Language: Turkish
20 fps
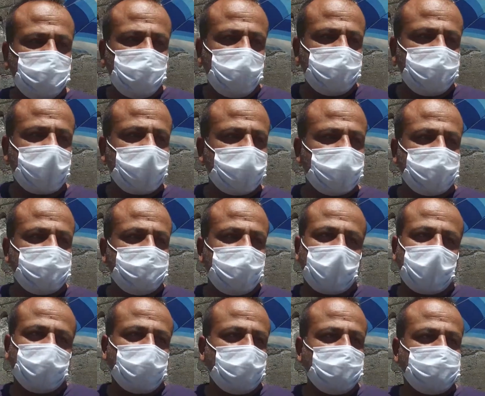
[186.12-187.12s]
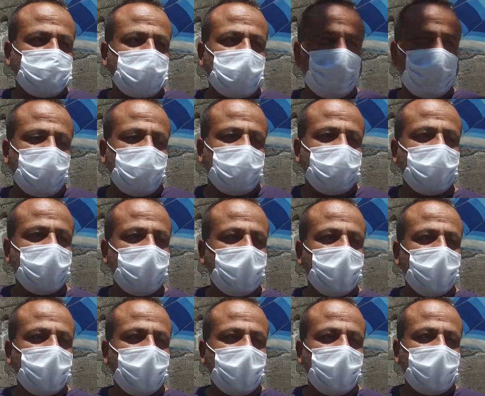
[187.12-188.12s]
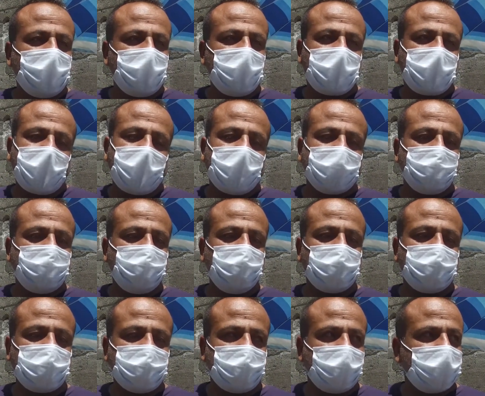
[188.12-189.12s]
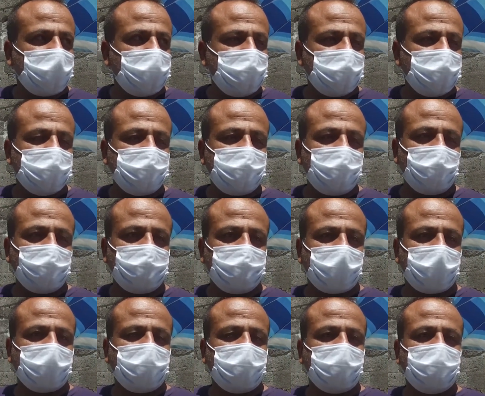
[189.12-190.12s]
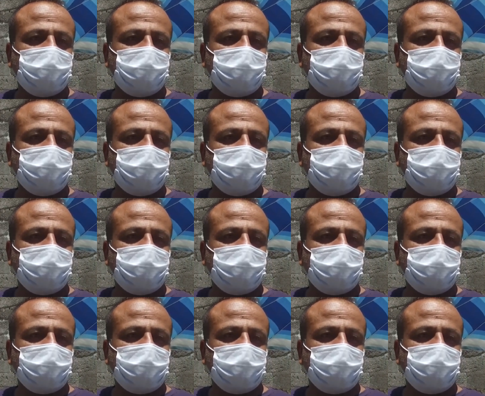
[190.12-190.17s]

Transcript: Bilmiyorum yani şimdi belki olmuştu ama e, herhalde büyük ihtimalle ikincisinden olacak.